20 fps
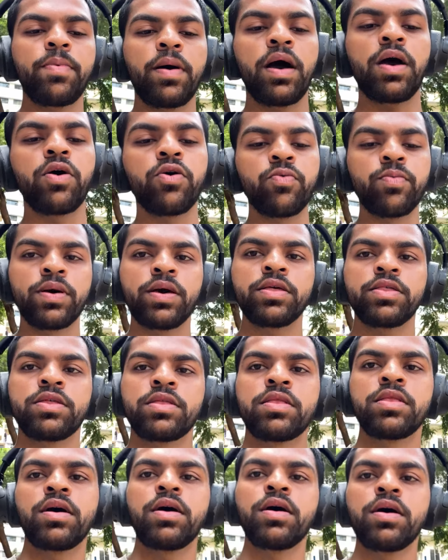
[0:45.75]
पाया हूँ मैं
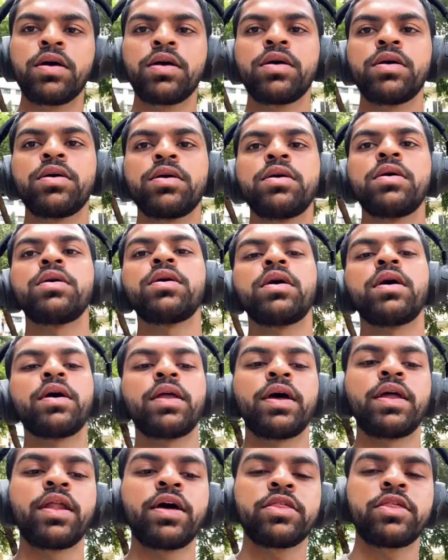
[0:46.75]
जितना
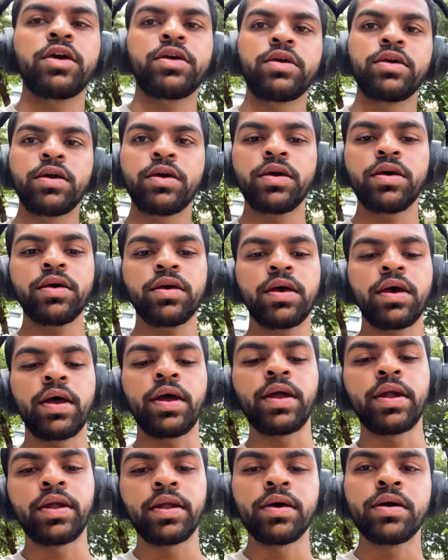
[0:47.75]
रहना चाहिए
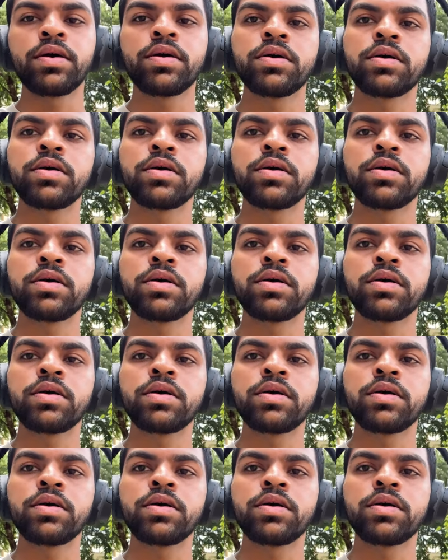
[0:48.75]
एंड